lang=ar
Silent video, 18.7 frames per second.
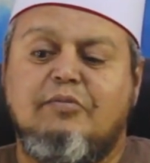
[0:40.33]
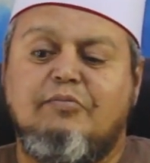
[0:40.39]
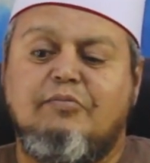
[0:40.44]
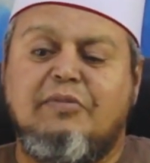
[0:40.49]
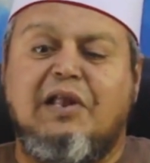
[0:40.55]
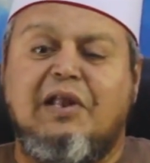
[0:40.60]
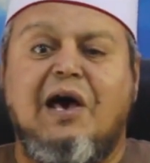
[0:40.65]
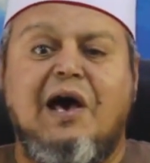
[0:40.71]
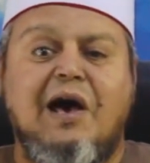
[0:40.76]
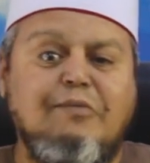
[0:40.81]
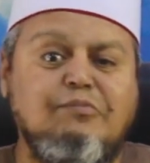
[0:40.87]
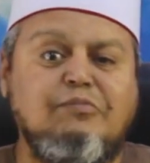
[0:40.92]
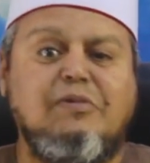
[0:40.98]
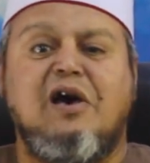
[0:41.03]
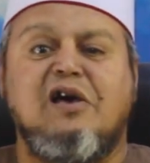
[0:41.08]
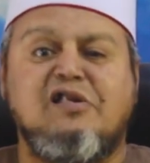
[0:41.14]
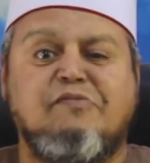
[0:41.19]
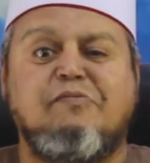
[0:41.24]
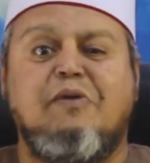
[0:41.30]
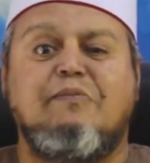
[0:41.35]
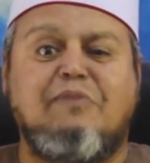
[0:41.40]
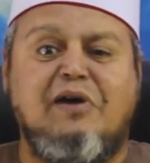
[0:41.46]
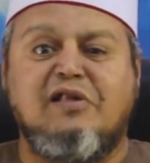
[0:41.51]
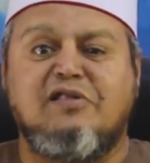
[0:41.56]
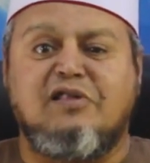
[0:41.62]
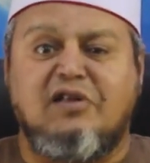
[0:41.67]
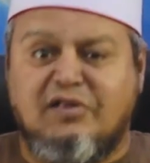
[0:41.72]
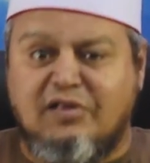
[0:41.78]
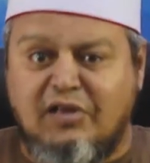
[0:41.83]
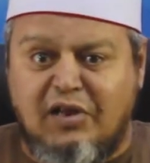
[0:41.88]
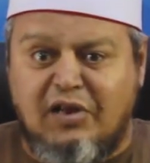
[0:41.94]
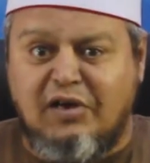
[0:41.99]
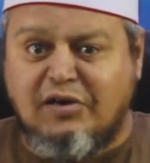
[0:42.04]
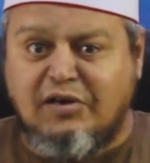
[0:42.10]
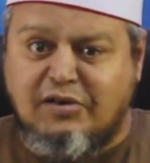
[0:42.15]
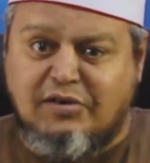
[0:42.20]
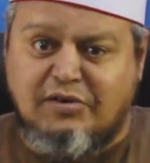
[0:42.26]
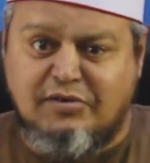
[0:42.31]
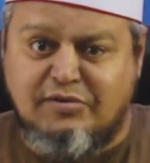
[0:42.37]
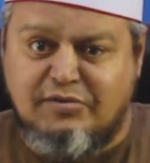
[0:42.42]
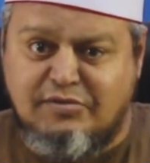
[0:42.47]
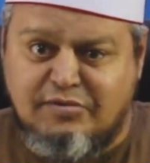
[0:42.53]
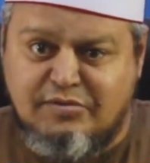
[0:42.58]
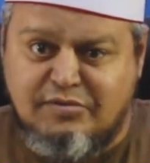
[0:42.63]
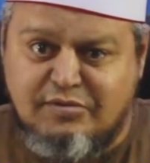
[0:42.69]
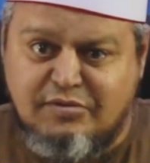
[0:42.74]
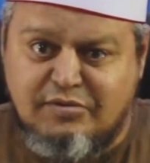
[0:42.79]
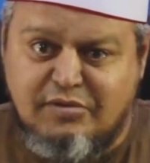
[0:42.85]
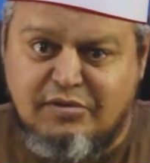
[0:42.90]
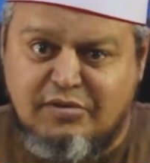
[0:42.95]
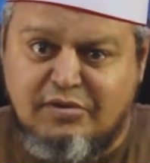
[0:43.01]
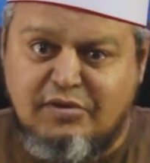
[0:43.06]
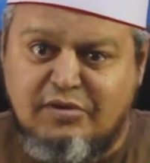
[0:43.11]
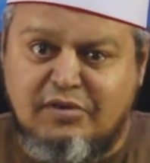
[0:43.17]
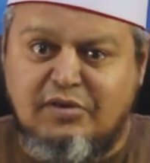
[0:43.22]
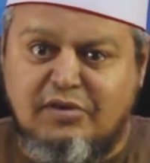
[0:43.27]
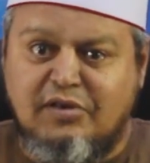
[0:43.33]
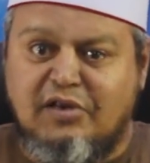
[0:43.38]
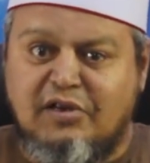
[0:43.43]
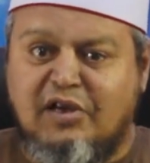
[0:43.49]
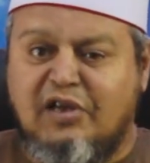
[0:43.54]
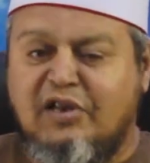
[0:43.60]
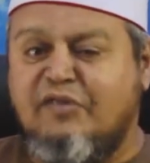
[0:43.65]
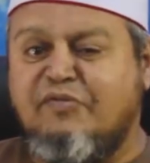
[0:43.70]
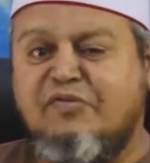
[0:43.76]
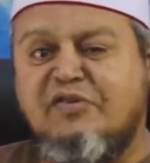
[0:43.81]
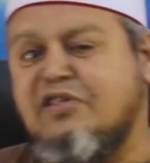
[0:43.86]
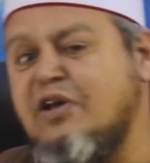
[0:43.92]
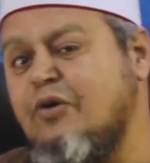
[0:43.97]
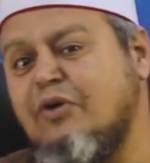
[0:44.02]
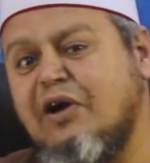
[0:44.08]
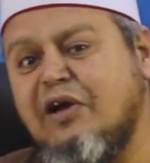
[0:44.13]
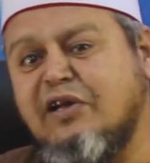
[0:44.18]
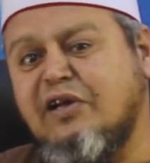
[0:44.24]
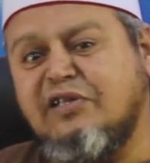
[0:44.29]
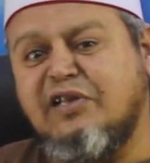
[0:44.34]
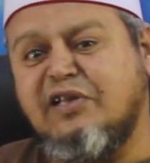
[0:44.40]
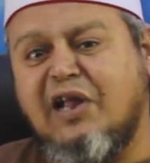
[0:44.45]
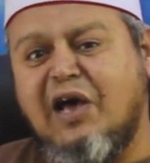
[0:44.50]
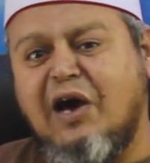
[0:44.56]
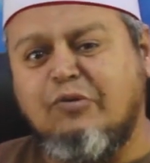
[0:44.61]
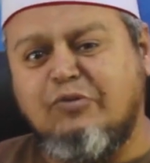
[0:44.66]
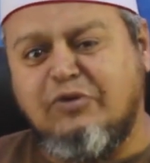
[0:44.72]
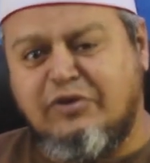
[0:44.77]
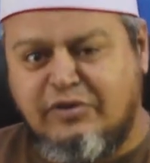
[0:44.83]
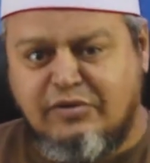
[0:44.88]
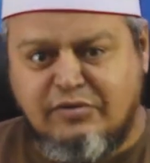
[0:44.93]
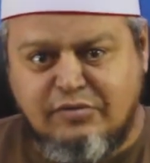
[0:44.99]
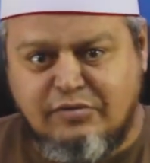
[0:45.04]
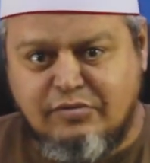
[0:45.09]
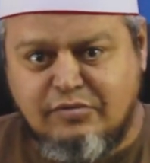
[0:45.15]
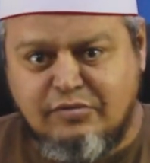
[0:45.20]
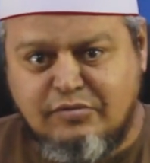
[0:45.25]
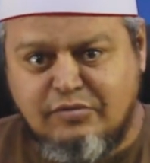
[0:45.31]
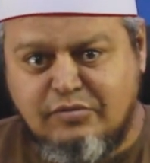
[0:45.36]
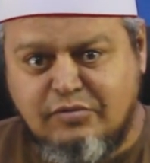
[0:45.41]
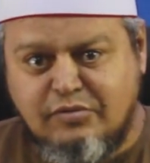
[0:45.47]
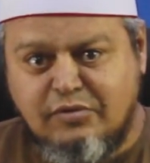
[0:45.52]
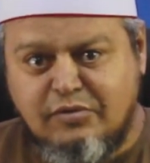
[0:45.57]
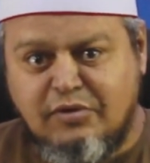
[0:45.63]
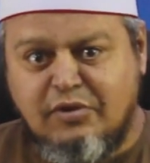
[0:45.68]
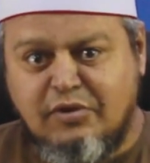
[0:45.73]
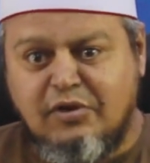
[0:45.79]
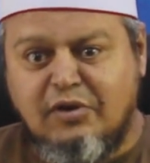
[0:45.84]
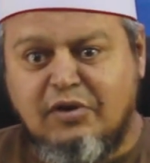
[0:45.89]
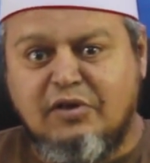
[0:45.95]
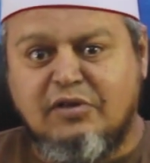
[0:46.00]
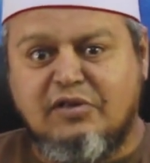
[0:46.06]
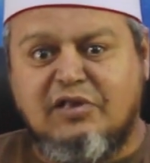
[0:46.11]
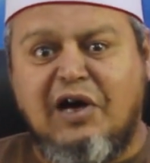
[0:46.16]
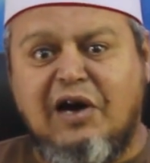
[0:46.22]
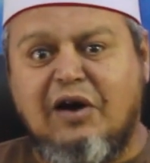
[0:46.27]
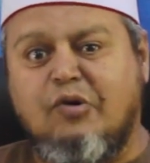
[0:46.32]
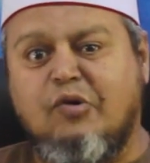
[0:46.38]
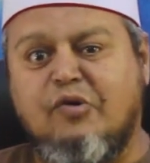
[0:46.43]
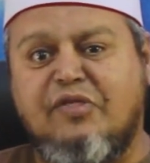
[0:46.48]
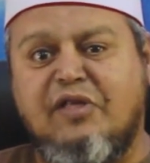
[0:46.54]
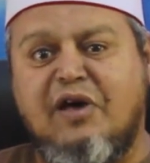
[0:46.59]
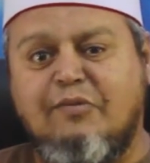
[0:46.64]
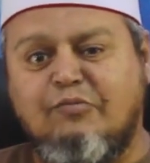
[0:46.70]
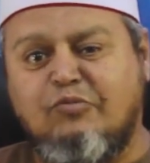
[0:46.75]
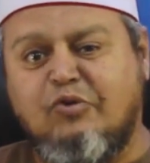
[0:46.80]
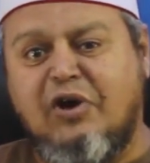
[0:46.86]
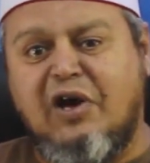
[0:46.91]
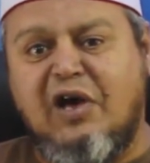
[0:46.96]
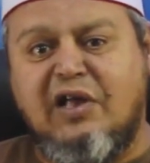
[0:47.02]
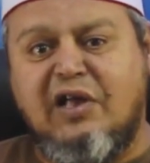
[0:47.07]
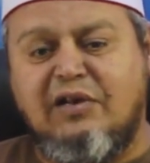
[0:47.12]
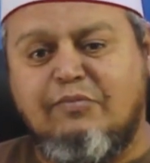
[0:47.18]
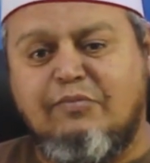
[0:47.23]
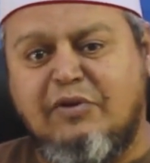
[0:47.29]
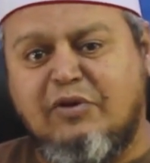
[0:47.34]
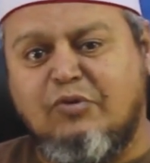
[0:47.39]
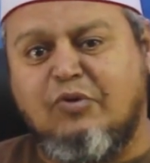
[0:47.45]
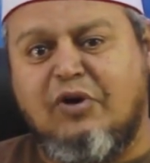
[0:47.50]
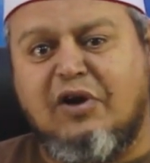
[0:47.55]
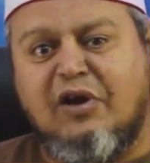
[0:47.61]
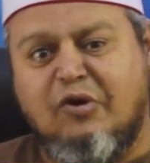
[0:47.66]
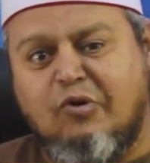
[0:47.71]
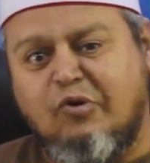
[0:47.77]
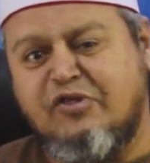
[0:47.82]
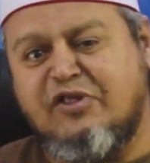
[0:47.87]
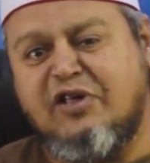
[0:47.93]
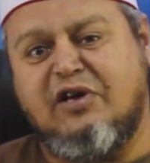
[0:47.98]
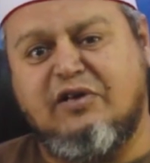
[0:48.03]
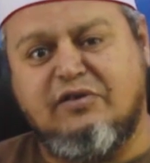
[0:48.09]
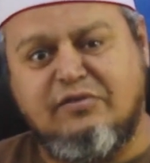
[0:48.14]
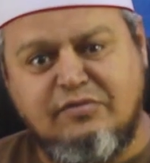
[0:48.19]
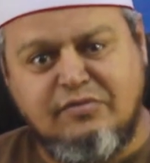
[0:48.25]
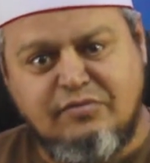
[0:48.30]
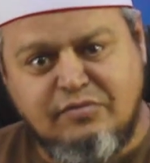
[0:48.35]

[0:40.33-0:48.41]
من أهم أسباب هذا الطلاق إن في زوجات كتير قوي تأخذ أموال من ورا جوزها